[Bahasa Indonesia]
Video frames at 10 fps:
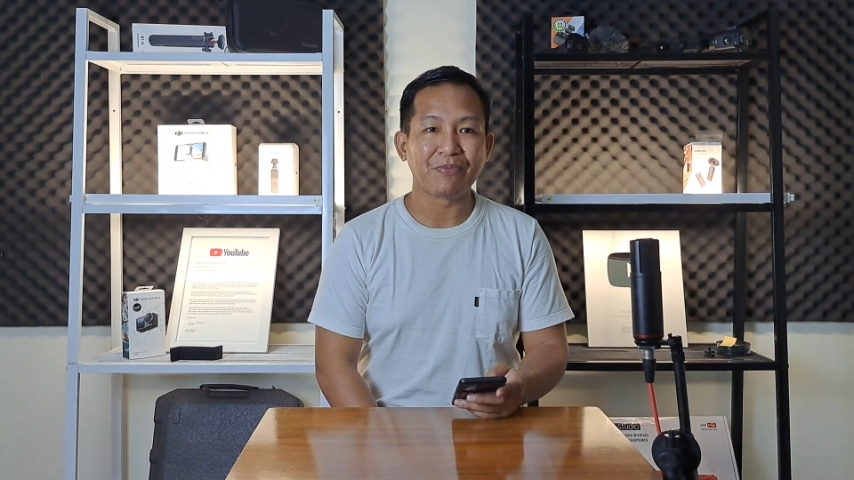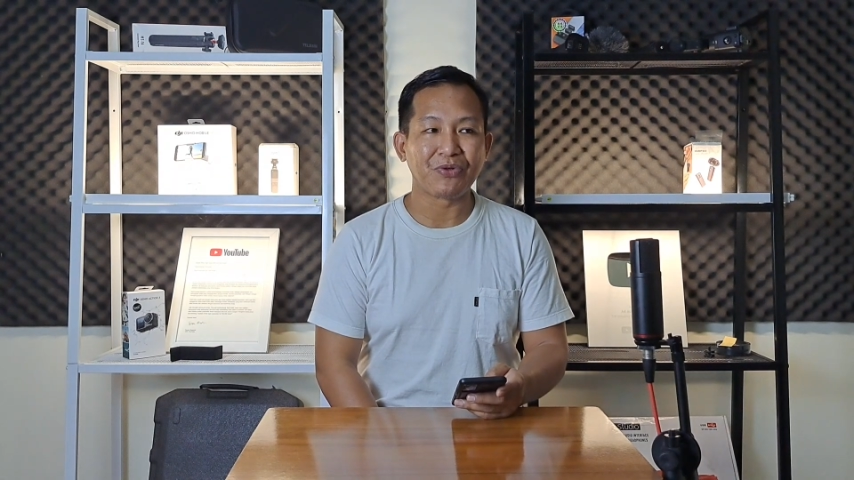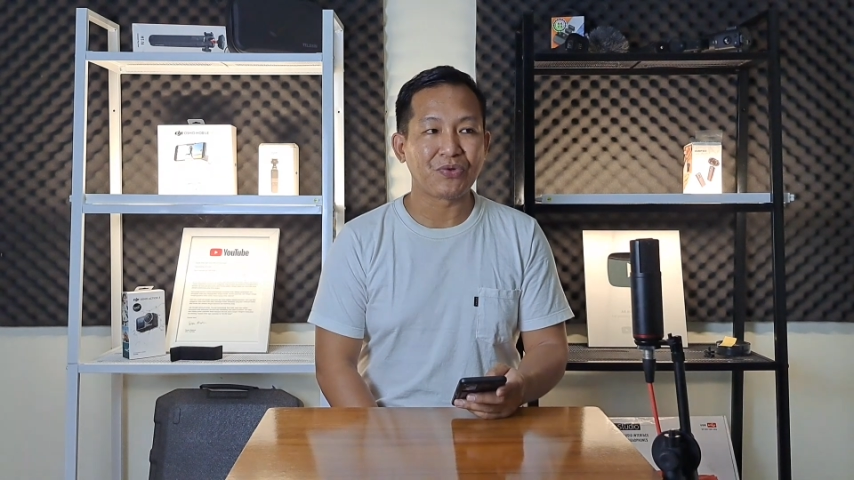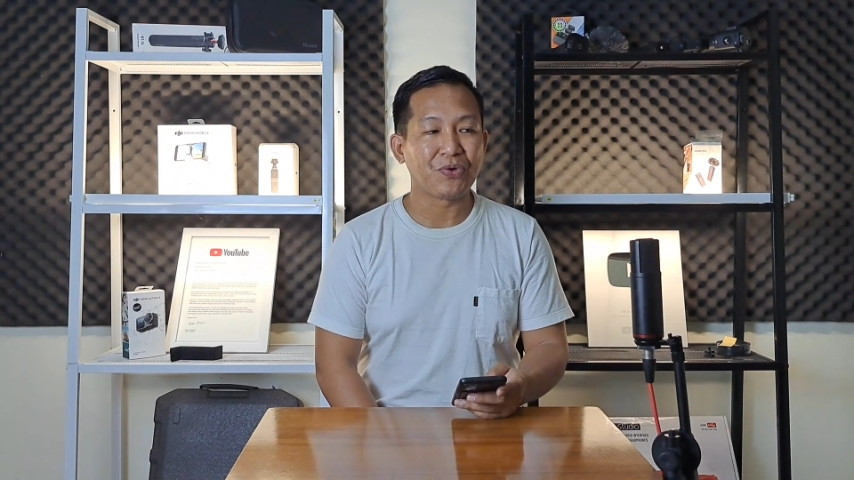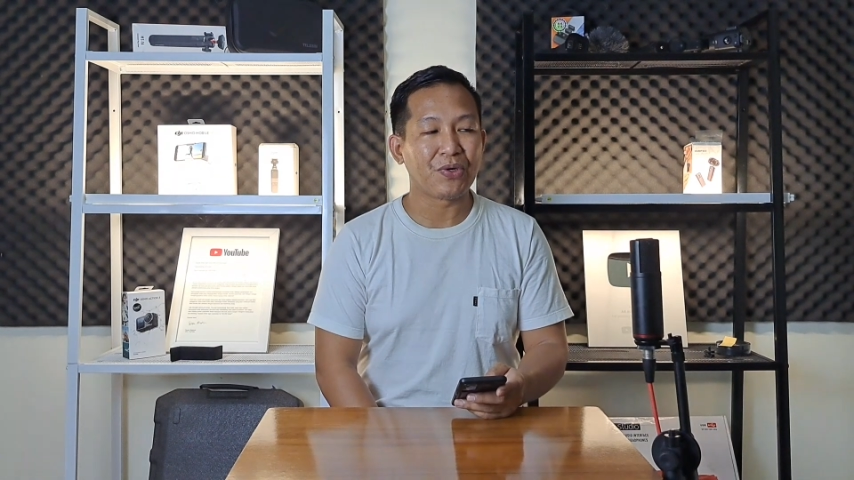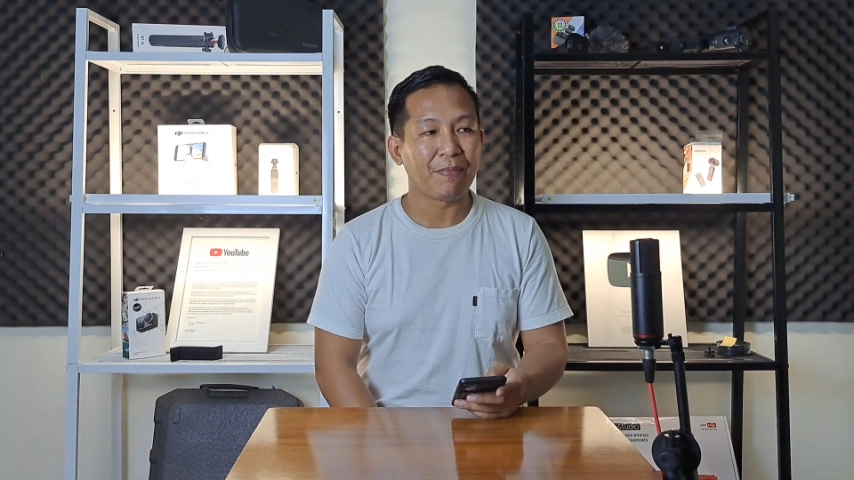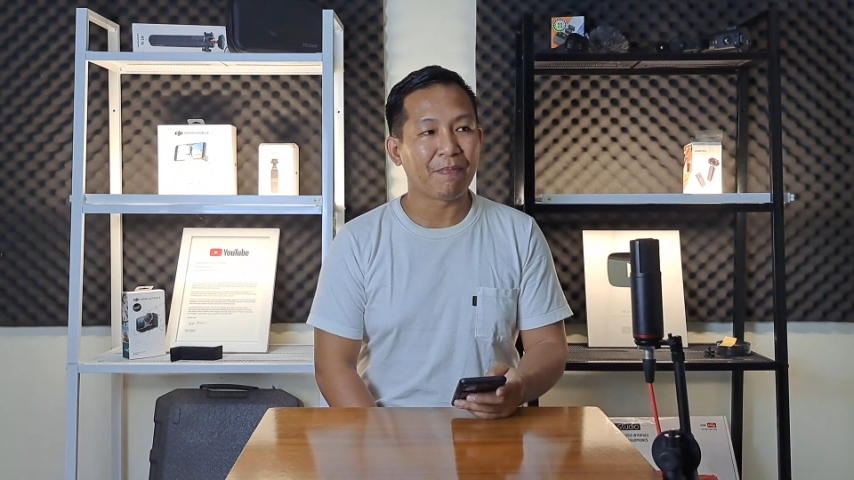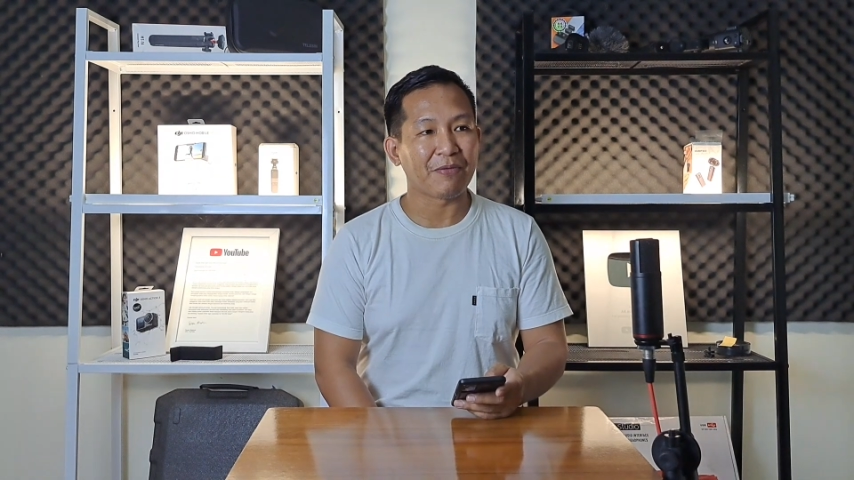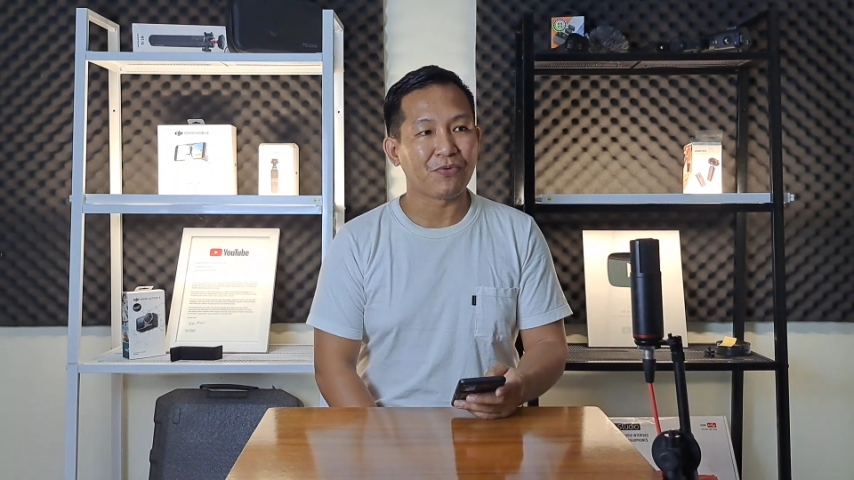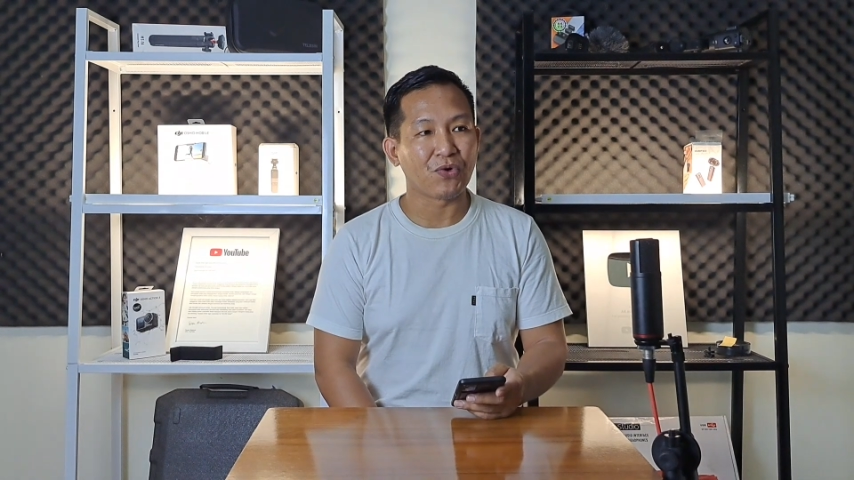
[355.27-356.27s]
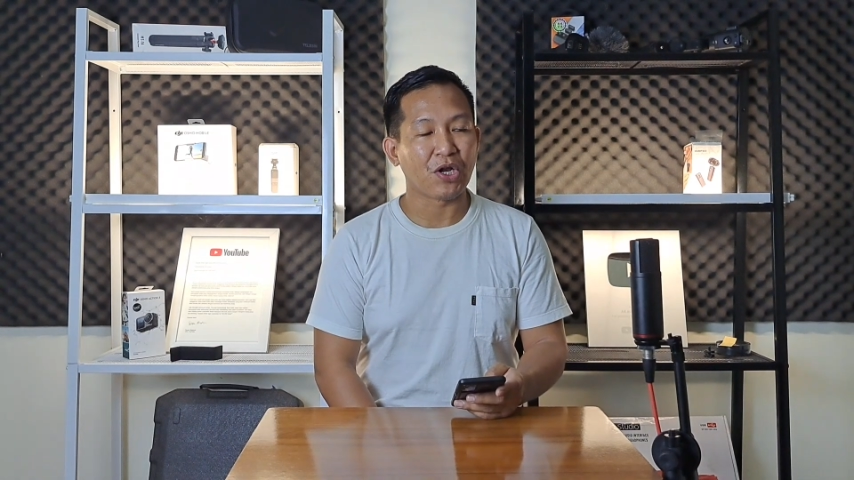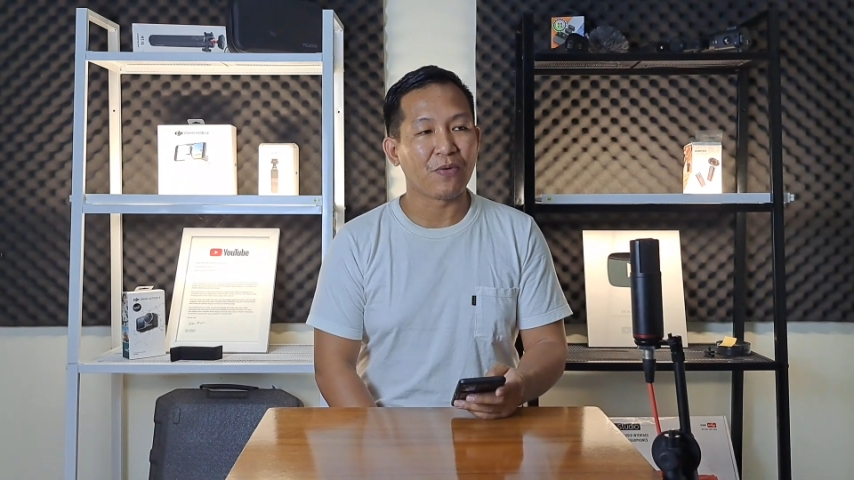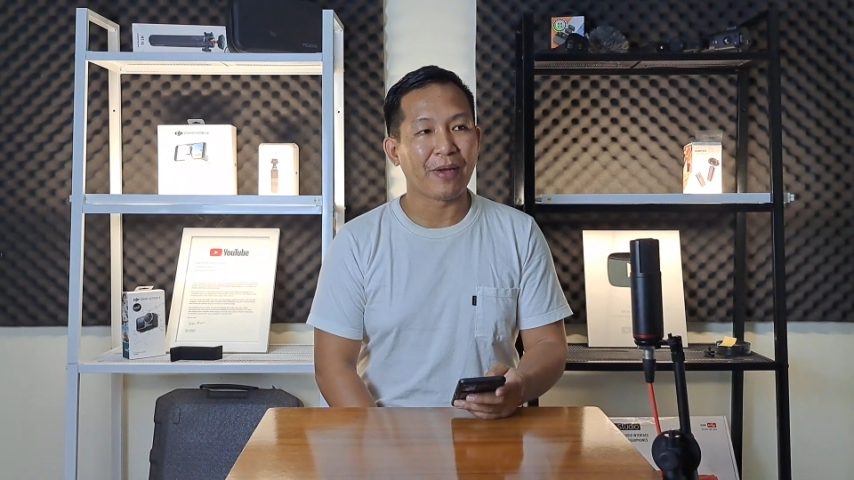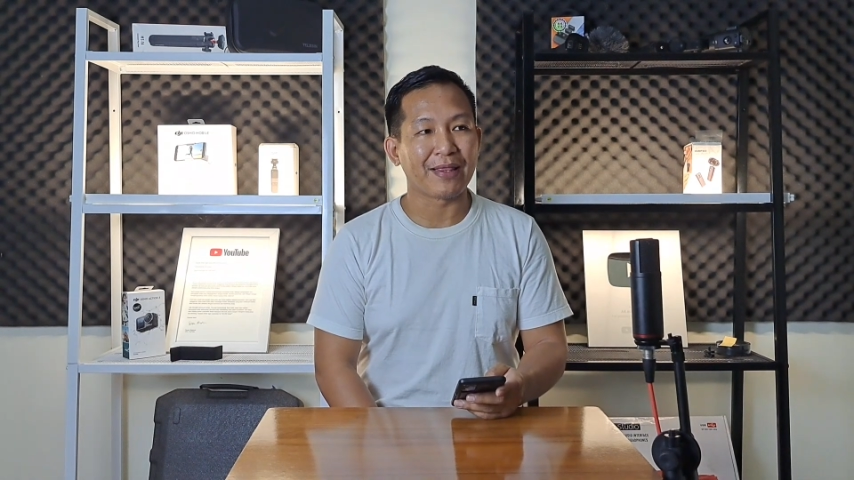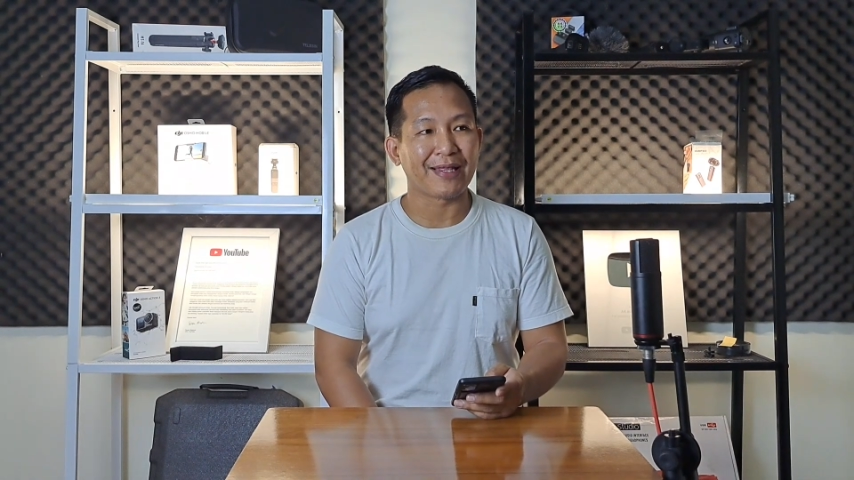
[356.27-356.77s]
butuh 40
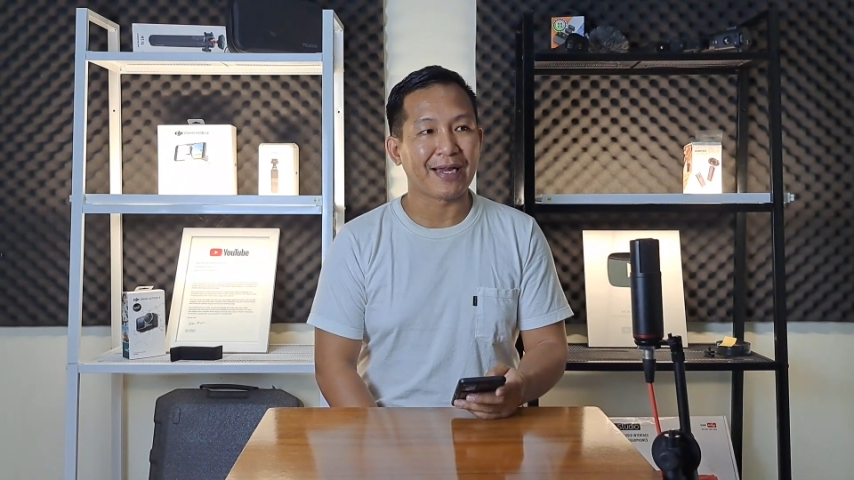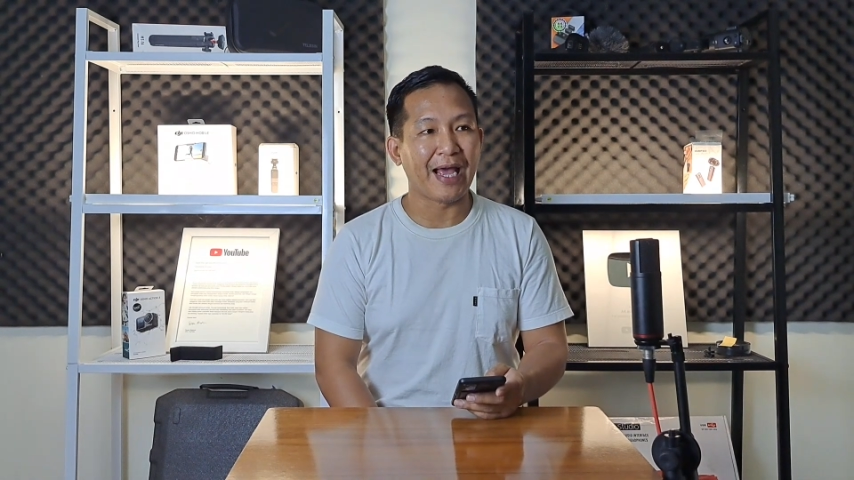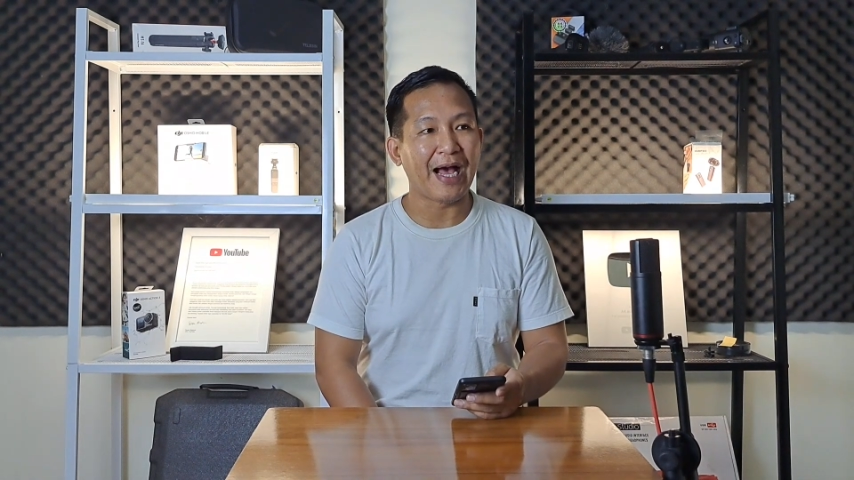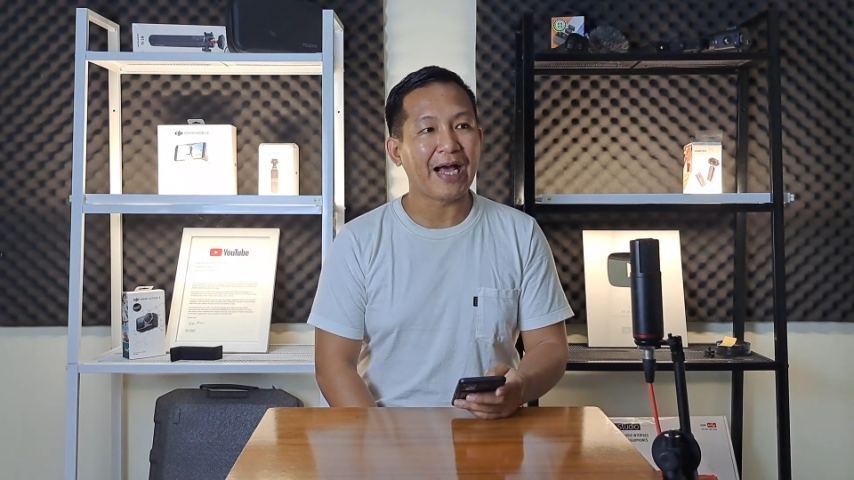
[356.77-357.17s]
km ya.